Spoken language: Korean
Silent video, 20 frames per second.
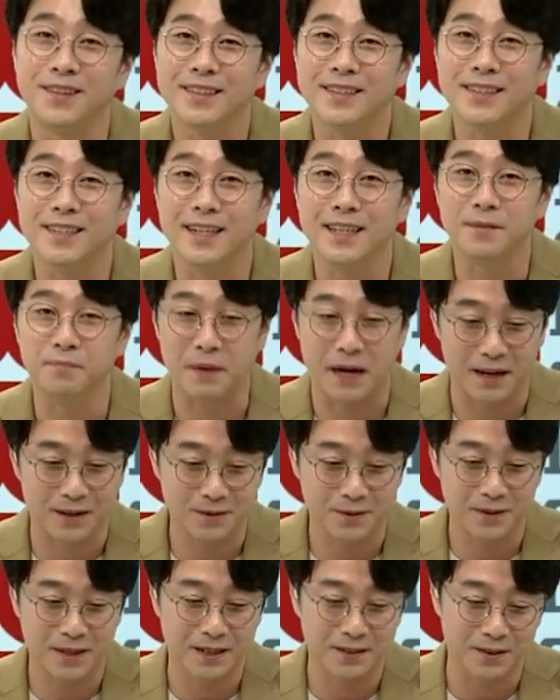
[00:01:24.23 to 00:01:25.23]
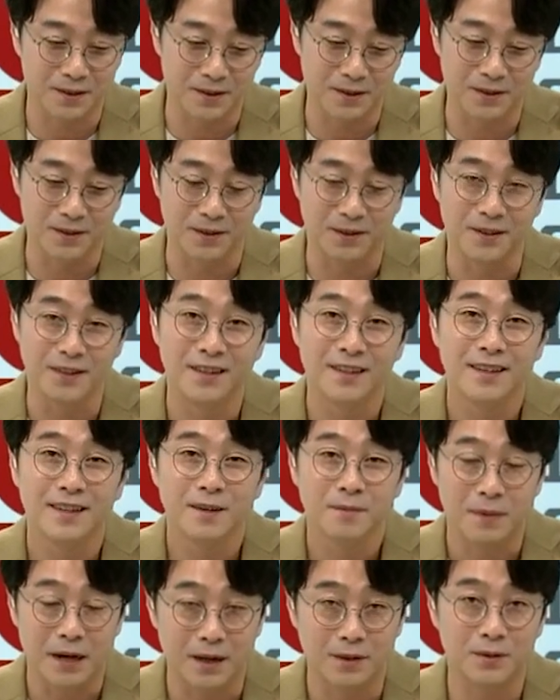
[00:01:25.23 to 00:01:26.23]
그러니까 음, 방송에서
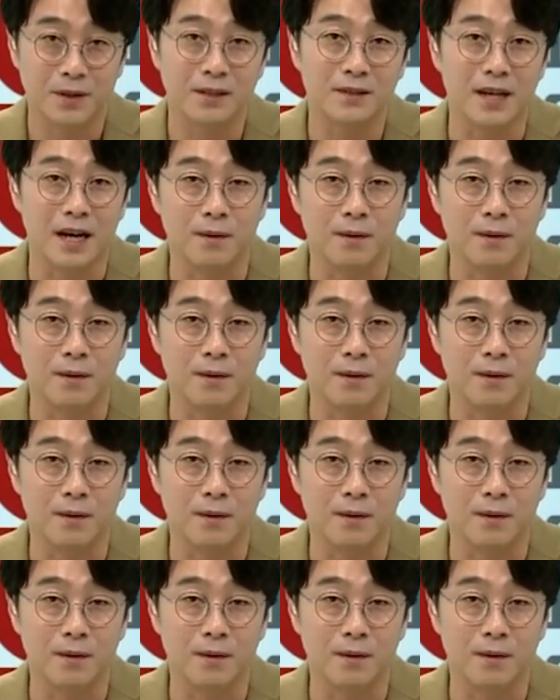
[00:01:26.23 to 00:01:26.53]
방송에서 예.